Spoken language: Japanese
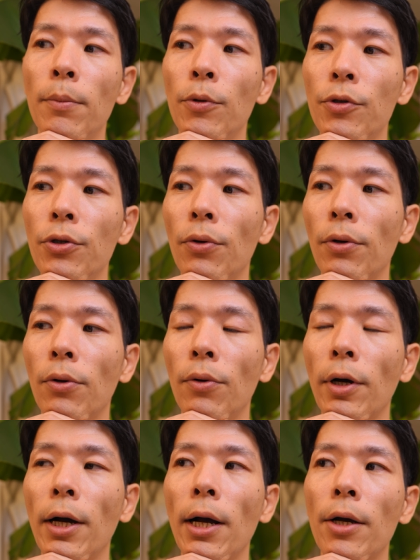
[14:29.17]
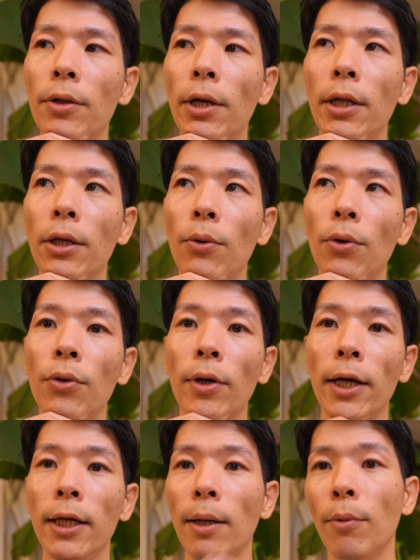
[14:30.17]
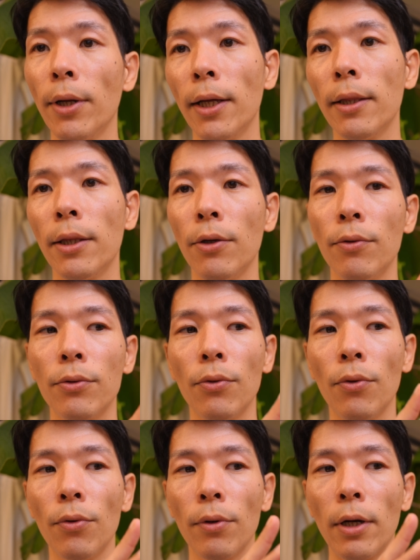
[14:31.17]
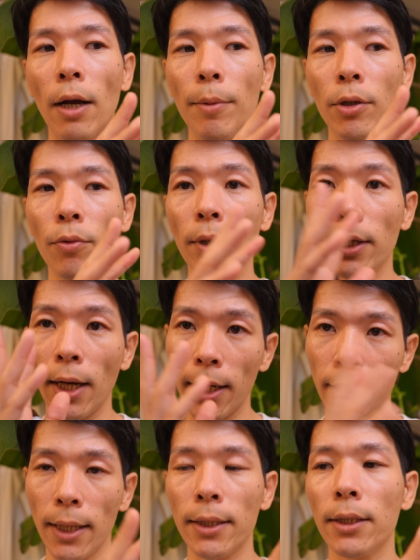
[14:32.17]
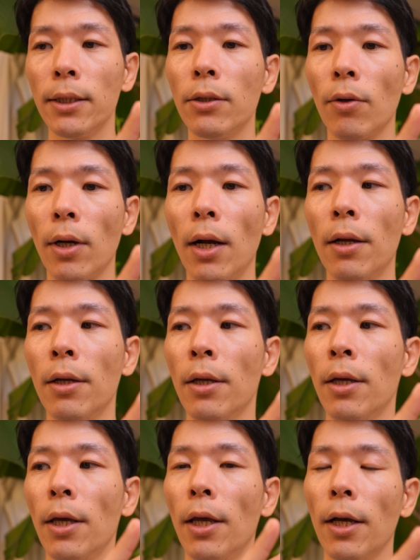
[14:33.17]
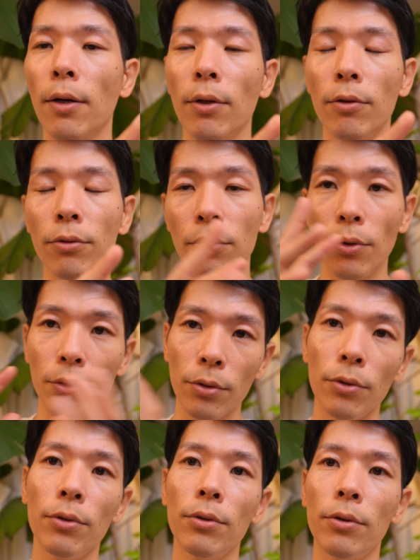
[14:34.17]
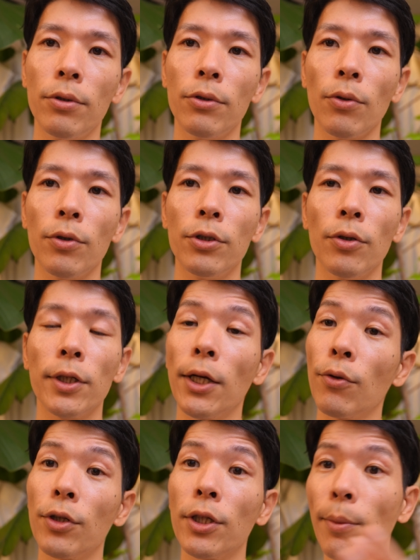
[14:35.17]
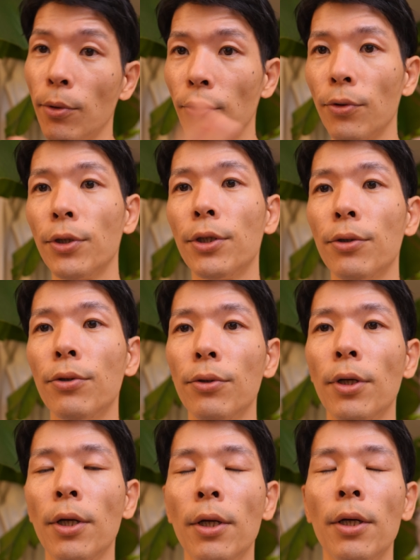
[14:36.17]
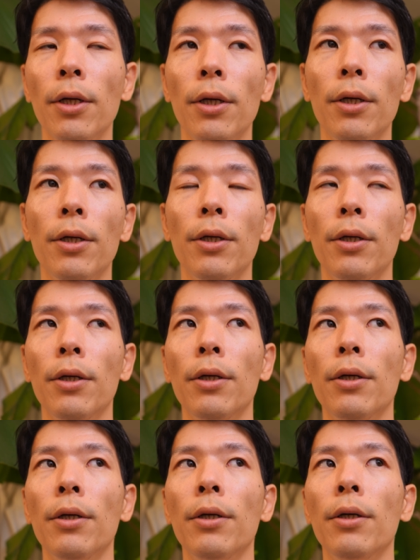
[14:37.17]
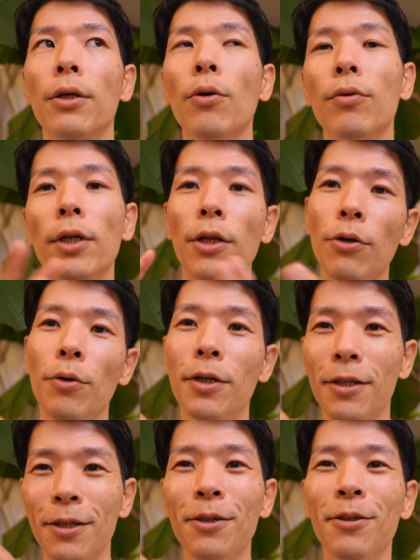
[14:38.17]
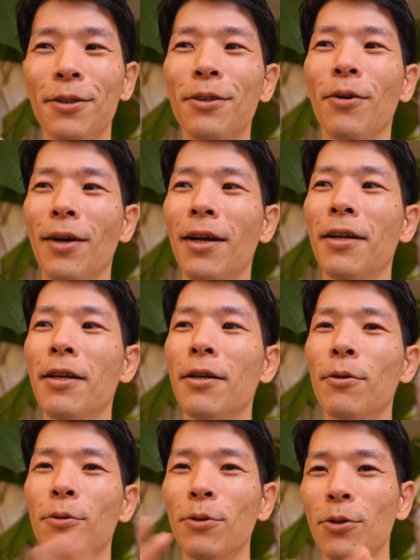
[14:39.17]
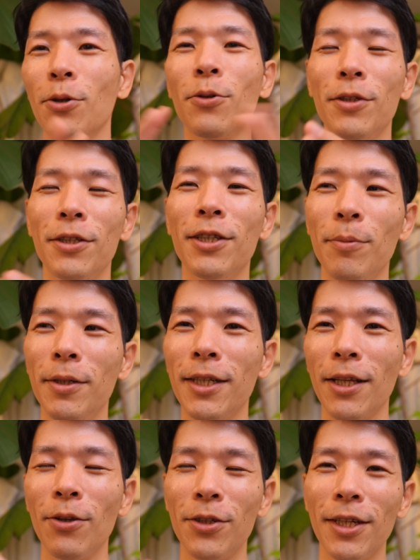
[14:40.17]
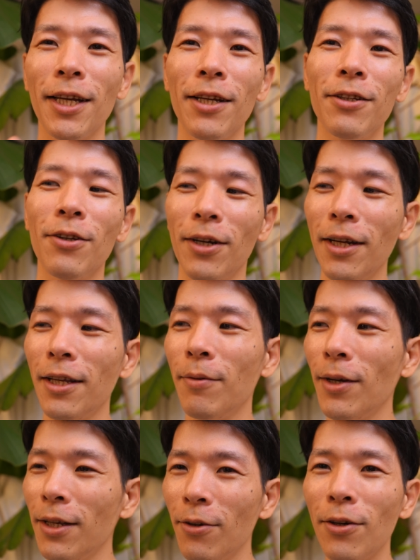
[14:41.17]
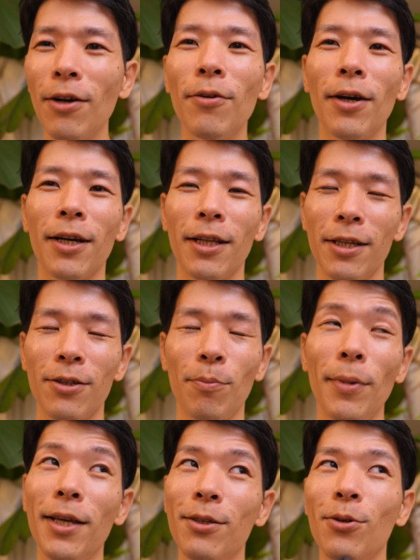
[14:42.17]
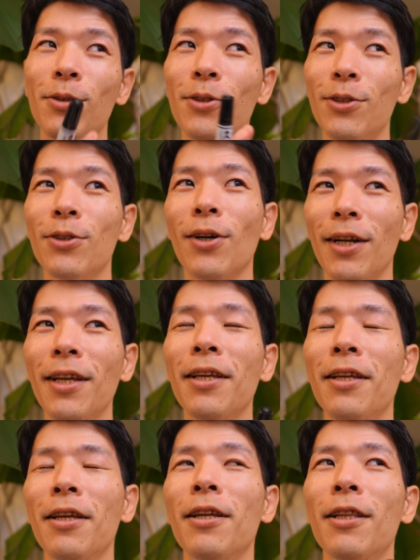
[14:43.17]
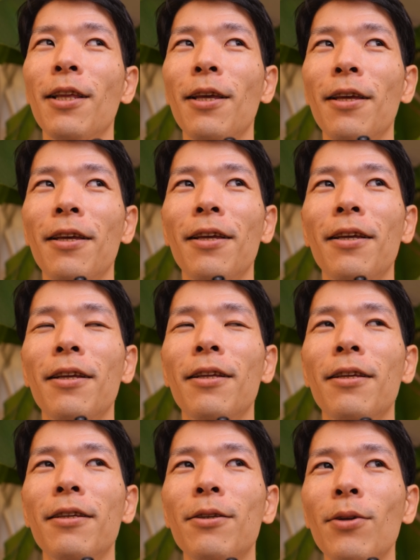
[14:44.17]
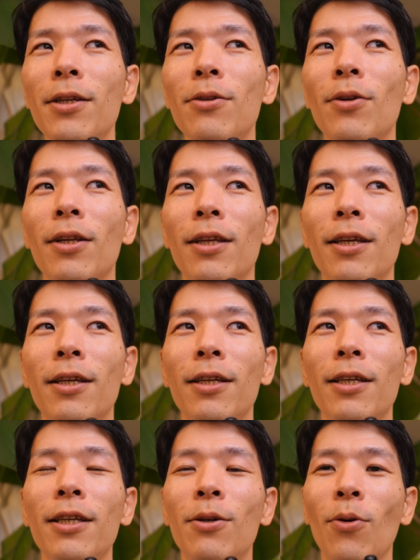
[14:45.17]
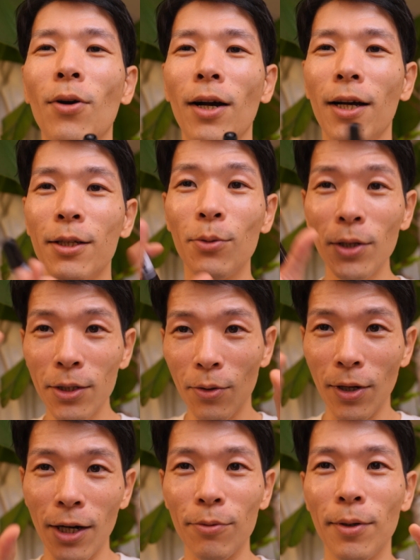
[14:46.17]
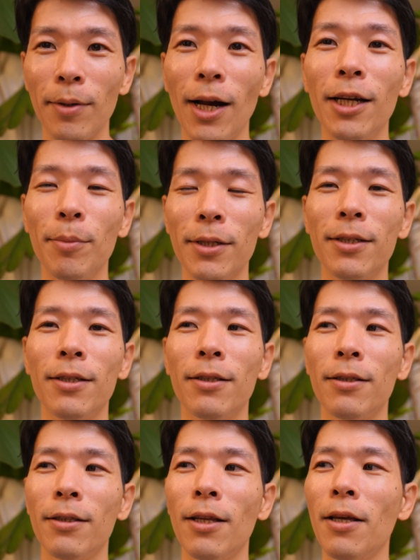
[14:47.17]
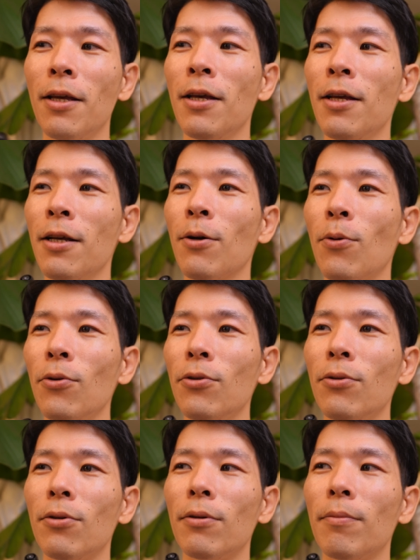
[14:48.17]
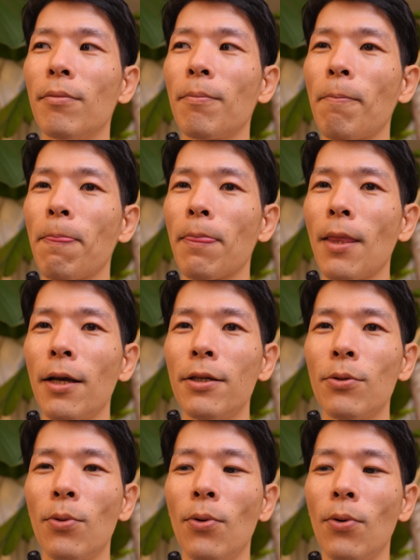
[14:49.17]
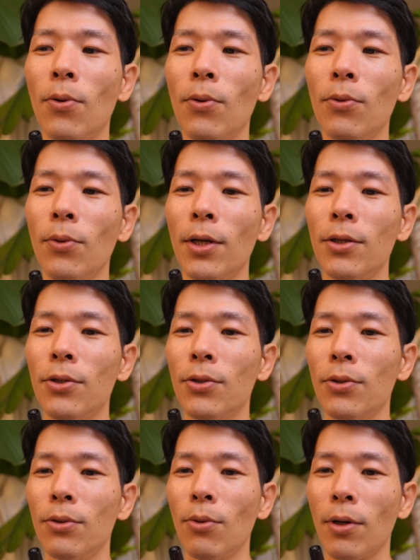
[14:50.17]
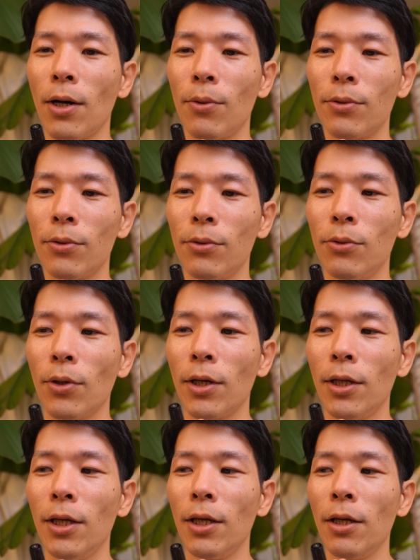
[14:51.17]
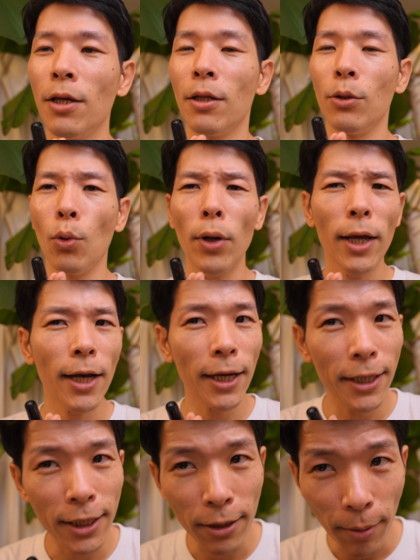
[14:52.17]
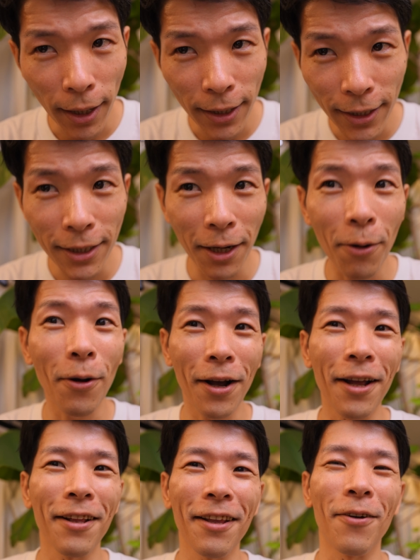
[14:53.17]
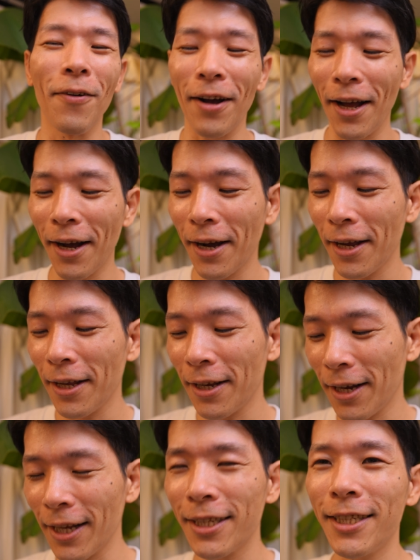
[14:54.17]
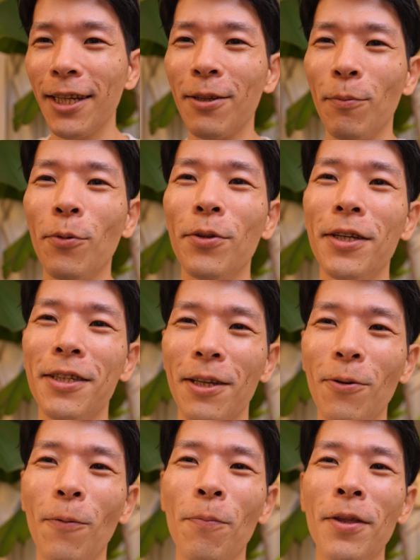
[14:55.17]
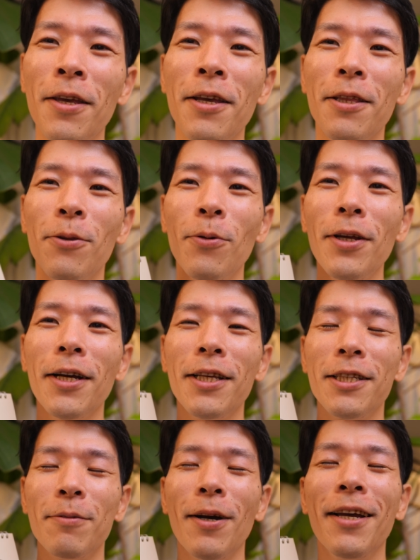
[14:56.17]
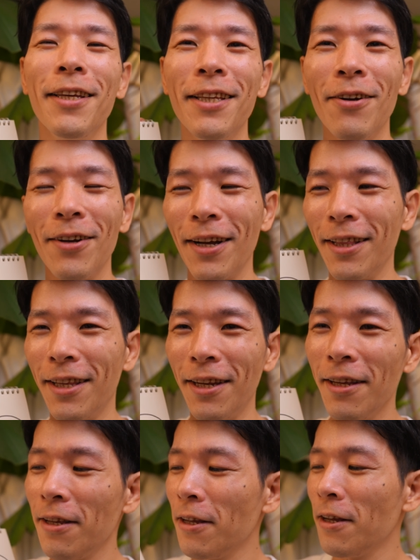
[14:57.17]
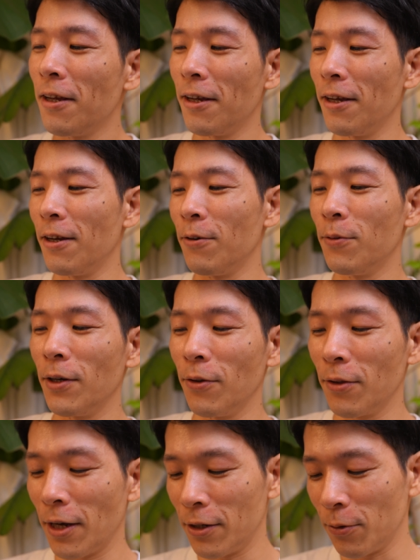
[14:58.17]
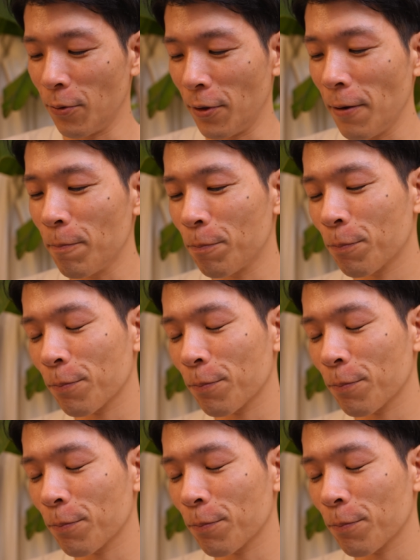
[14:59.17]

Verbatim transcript: もちろん、こう、科学的にこういうのがいいかもねっていう、その、紙の上に書き出すとか、えー、運動する、食事をちゃんとしたものにする、うーん、よく寝るようにするとか、運動、食事、睡眠ちゃんとしてあげるとかね。今、いろいろあるわけですよ。瞑想するとかね。で、それぞれにいい効果がそれぞれある、あります。で、こういう対処法の練習とかをするときに、どれが一番いいんだろうかってこう考えがちだと思うんですけど、どれが一番いいんだろうかってね、えー、不安の対処法ね。